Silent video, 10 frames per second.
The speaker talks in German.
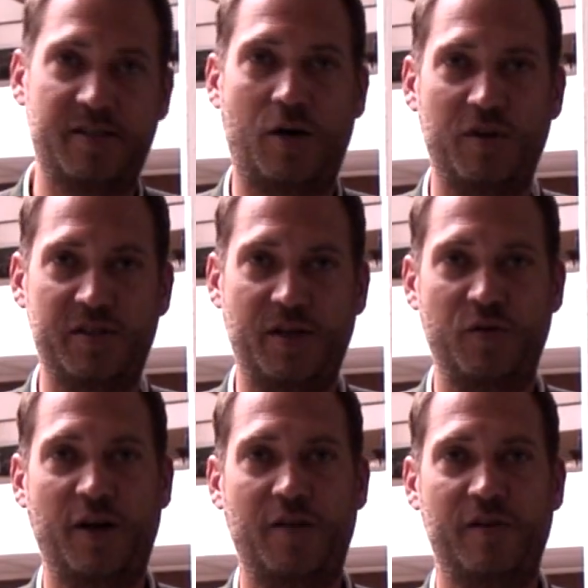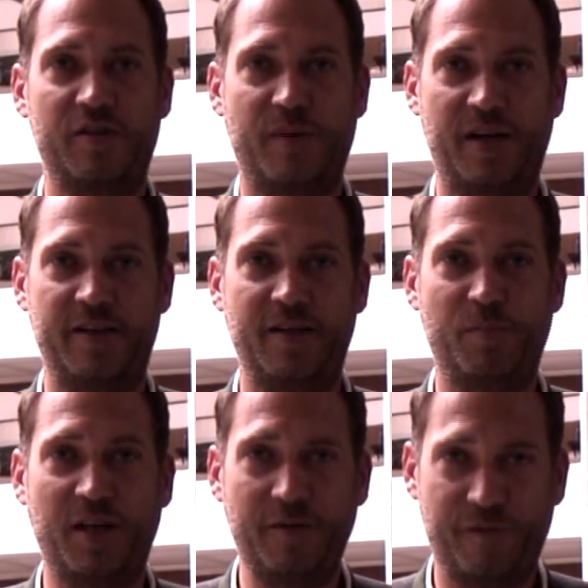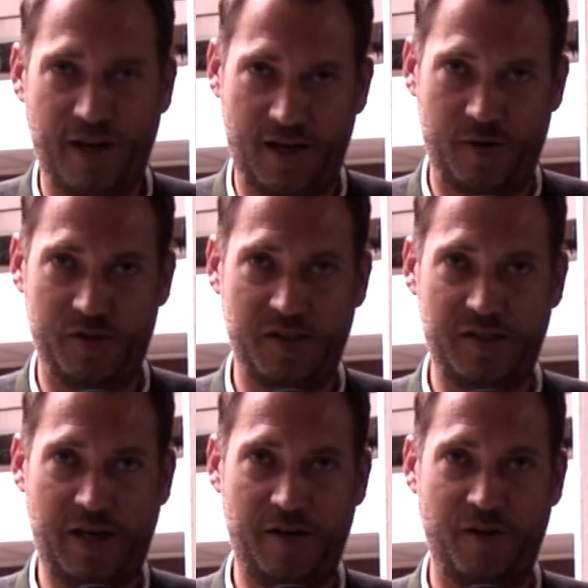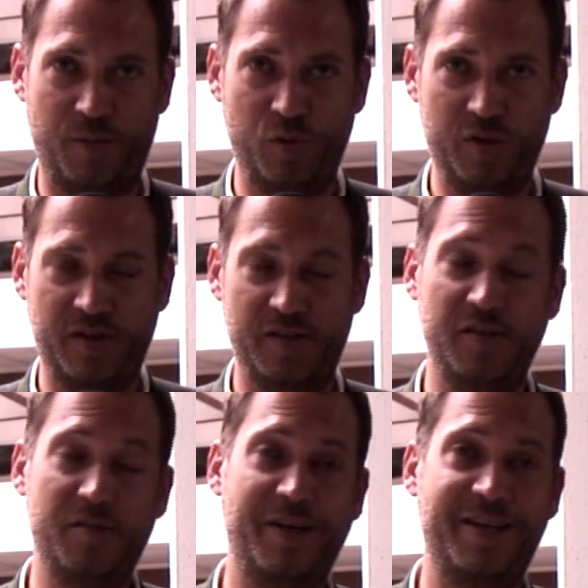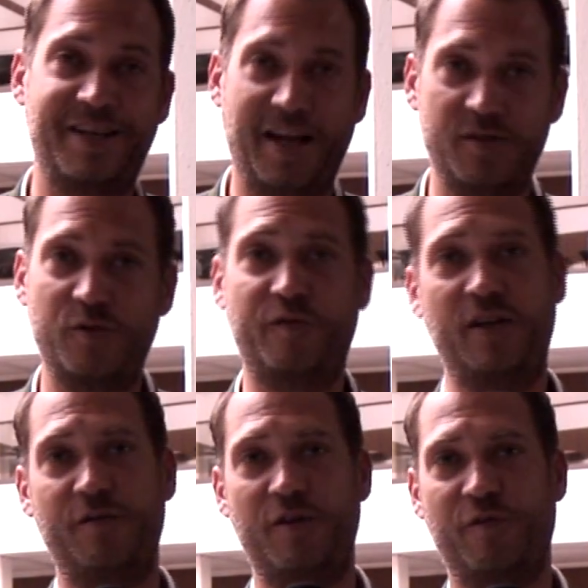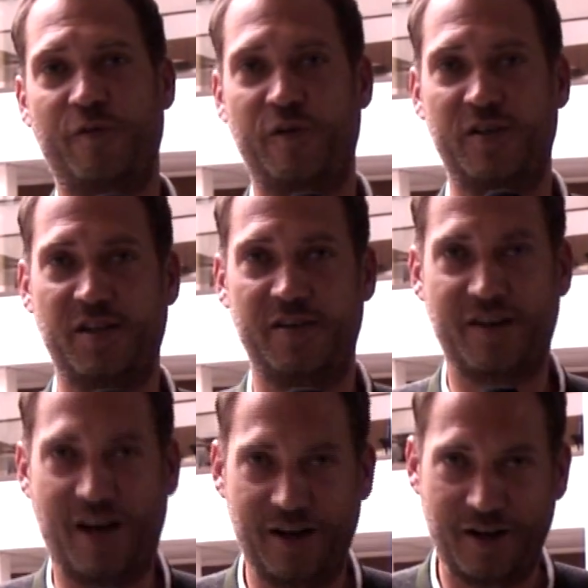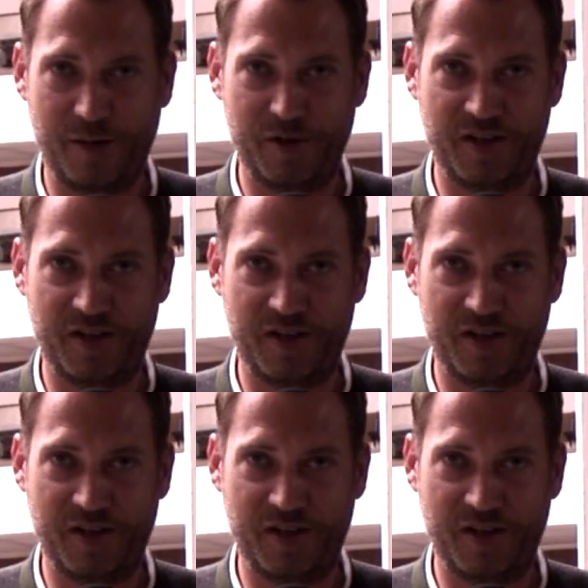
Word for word: dauert es dann noch etwas, weil die Briefwähler ausgezählt werden müssen. Es sind zwar nicht ganz so viele wie vor 14 Tagen, aber